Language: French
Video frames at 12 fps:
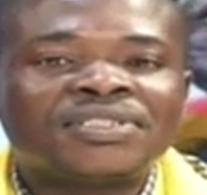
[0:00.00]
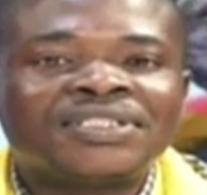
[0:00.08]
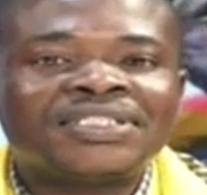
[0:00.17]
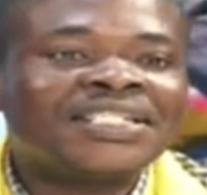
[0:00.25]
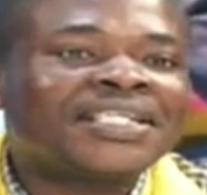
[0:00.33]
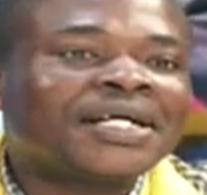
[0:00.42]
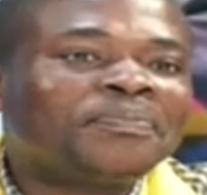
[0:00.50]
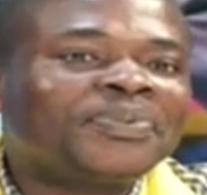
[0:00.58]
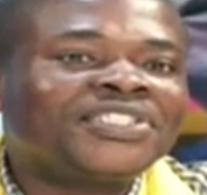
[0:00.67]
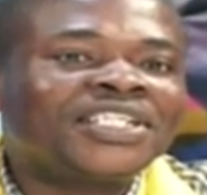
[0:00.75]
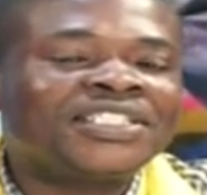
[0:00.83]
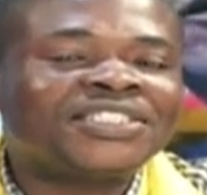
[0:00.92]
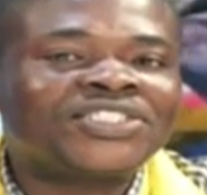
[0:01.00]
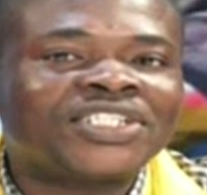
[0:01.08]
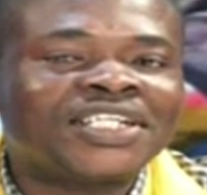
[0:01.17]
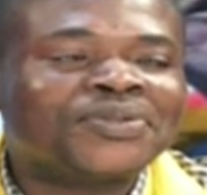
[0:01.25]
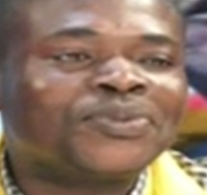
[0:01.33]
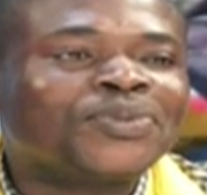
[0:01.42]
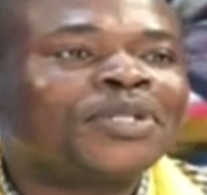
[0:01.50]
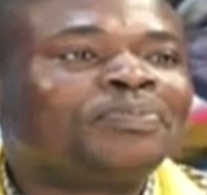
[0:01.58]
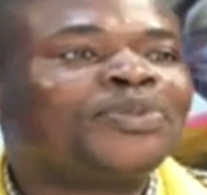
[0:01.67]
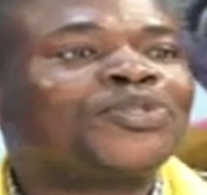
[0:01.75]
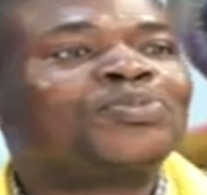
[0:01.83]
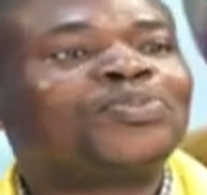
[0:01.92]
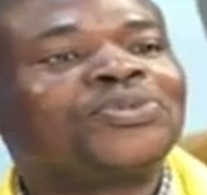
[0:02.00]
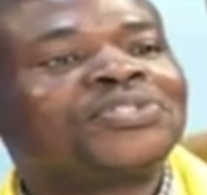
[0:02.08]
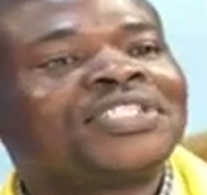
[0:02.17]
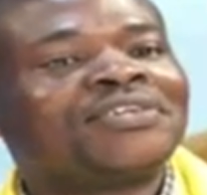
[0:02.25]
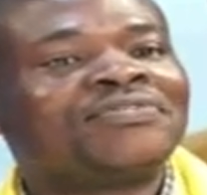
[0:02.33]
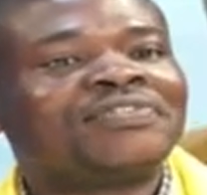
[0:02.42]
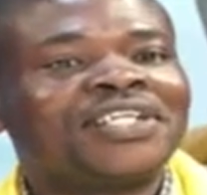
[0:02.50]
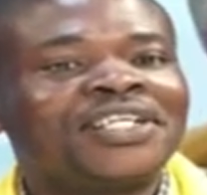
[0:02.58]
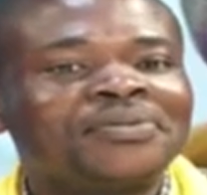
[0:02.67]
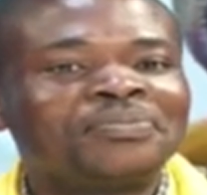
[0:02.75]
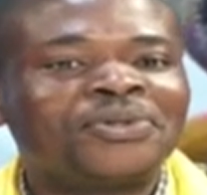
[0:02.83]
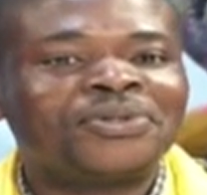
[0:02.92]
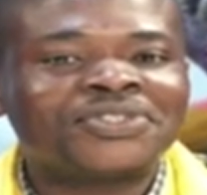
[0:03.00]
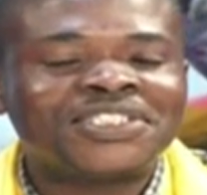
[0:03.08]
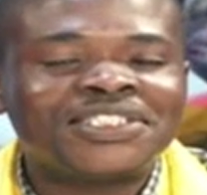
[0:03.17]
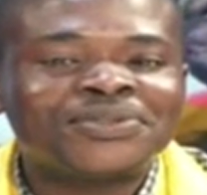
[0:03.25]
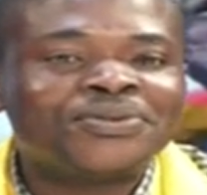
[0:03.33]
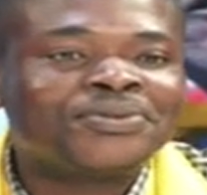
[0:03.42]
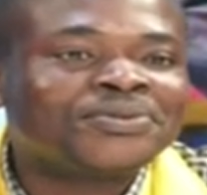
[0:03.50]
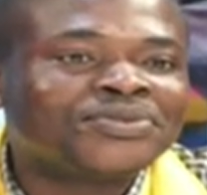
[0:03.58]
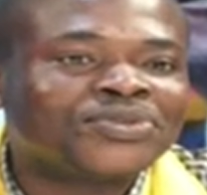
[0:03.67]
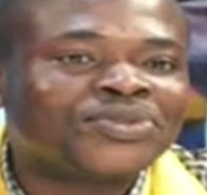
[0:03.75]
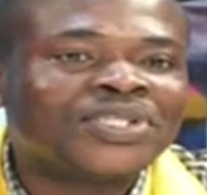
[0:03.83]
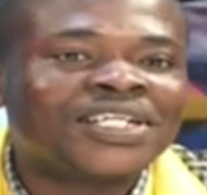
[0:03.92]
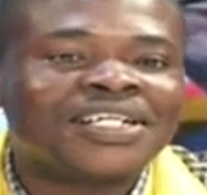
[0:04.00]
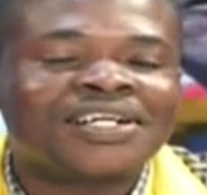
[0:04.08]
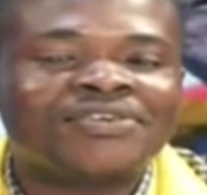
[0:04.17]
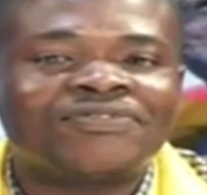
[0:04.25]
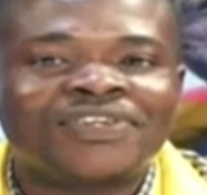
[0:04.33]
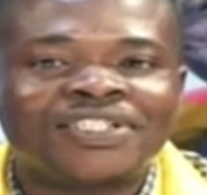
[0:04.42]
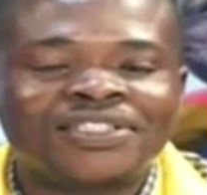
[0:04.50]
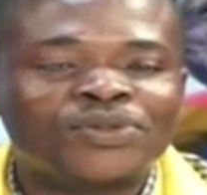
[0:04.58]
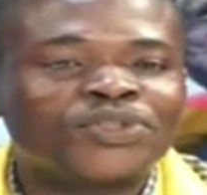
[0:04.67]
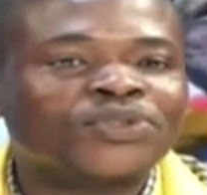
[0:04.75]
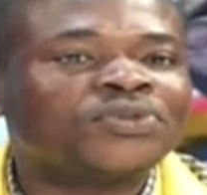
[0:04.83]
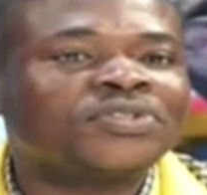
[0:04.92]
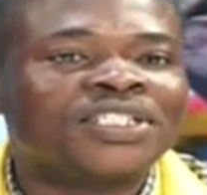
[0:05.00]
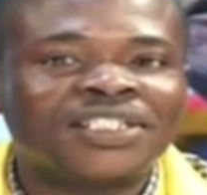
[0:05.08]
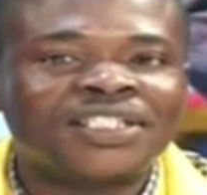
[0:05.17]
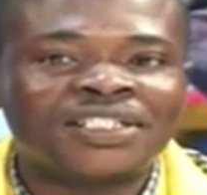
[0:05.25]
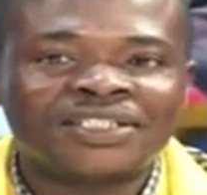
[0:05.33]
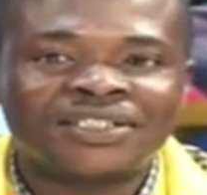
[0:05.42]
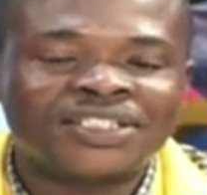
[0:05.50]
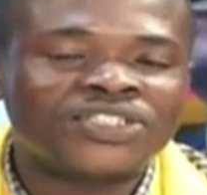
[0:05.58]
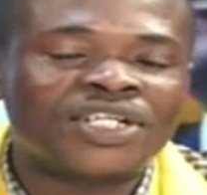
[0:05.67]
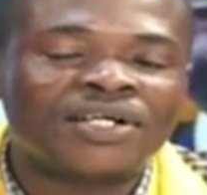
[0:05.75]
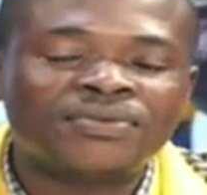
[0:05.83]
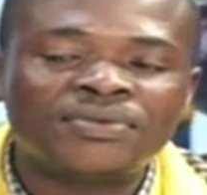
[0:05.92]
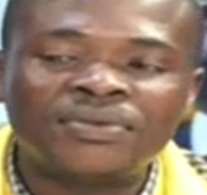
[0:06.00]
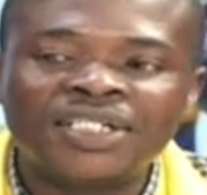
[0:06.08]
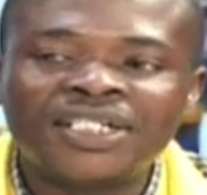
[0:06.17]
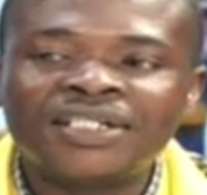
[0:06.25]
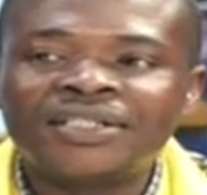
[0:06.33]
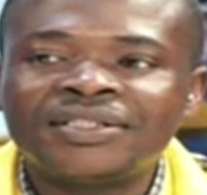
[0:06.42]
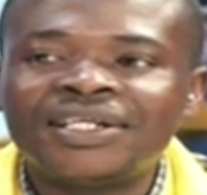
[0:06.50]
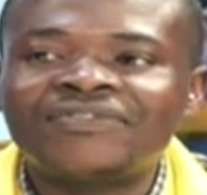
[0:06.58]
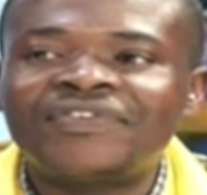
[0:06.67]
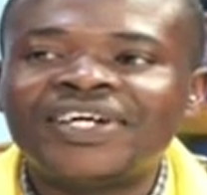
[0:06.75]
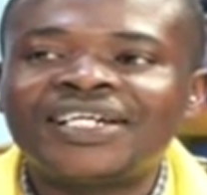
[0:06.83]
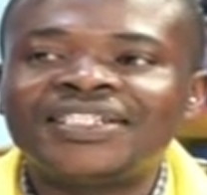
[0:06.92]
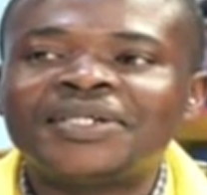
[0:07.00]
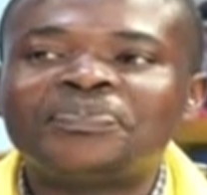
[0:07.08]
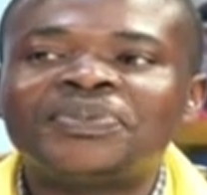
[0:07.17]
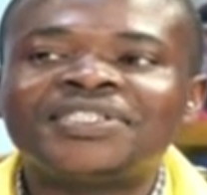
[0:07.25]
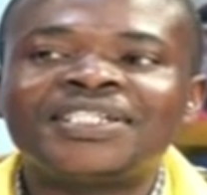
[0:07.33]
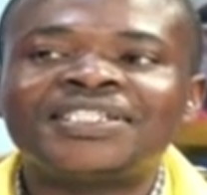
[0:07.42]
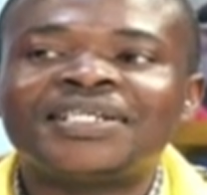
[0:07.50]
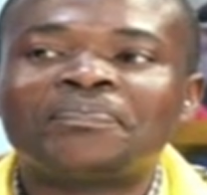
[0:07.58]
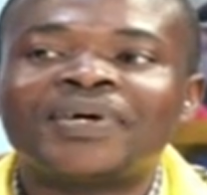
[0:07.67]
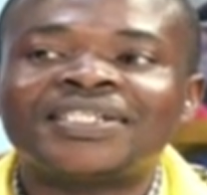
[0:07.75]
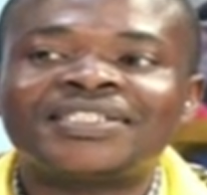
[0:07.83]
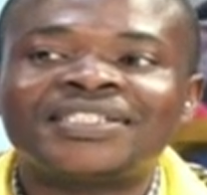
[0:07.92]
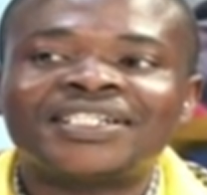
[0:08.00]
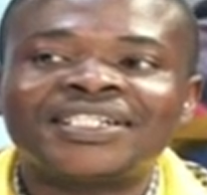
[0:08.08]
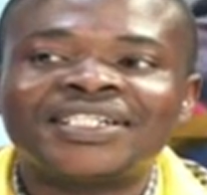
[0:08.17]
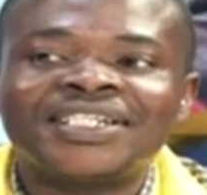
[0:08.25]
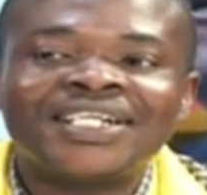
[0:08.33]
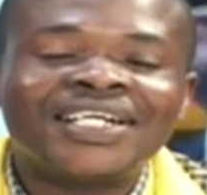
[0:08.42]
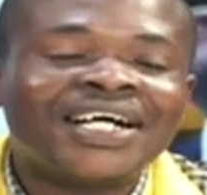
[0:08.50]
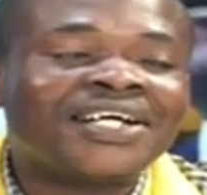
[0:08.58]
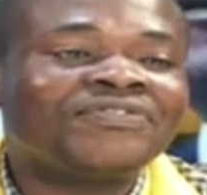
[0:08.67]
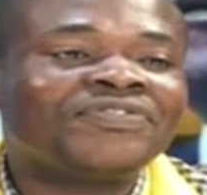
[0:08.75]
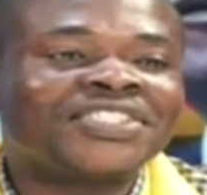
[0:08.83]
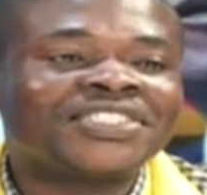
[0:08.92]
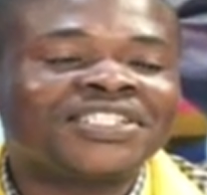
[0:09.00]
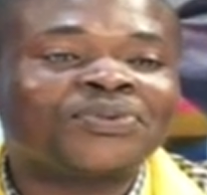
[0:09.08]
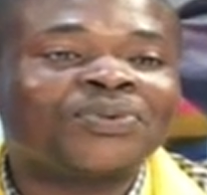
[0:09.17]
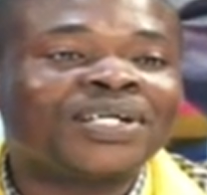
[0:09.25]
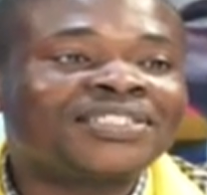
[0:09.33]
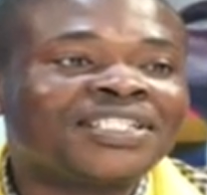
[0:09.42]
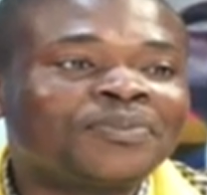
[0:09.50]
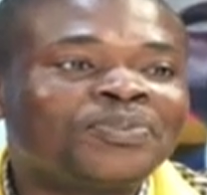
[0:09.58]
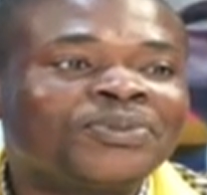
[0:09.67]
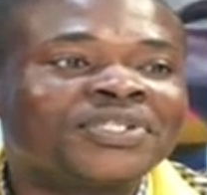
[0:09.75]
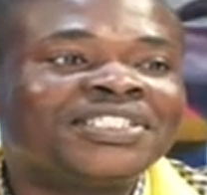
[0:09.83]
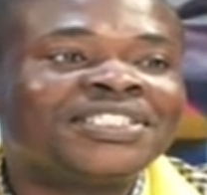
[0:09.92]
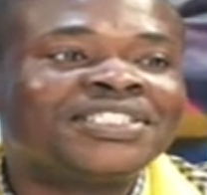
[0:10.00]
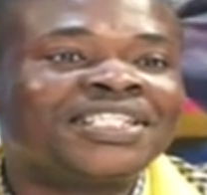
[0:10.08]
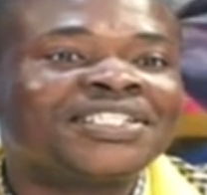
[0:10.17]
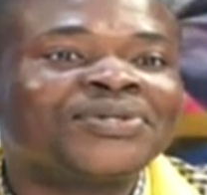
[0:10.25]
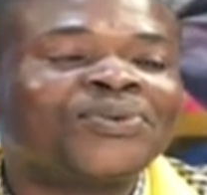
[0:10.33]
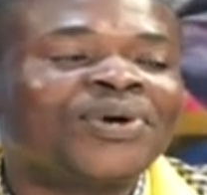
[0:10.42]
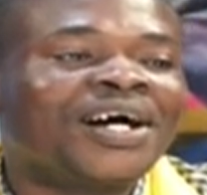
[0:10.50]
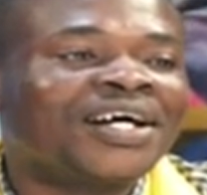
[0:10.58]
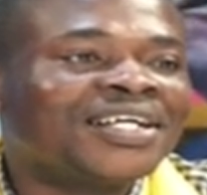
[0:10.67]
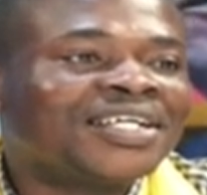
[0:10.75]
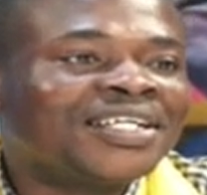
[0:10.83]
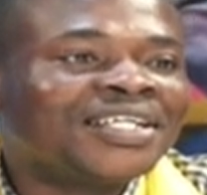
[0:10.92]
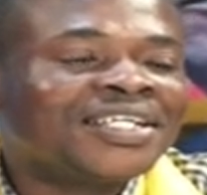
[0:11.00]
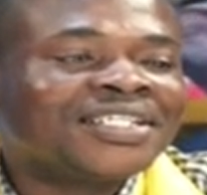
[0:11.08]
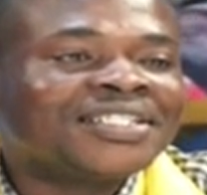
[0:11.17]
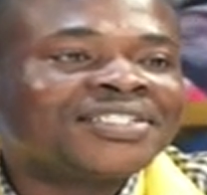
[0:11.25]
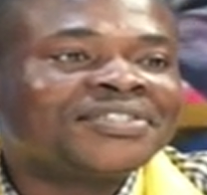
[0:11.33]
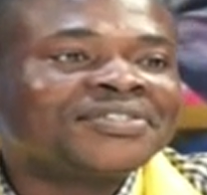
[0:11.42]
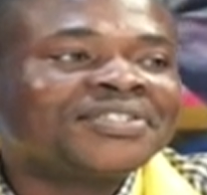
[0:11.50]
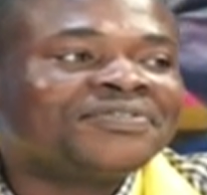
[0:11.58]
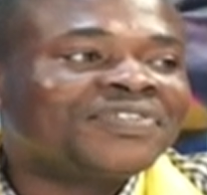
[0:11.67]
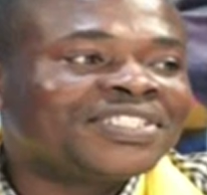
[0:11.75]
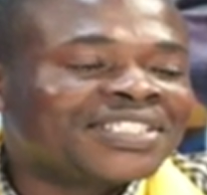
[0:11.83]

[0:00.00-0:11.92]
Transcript: décapité un chien ou les pitbulls qui avaient mordi ou tué un enfant de l'autre côté des de il y avait un député qui est passé à la vitesse des croisières pour initier une loi contre les chiens.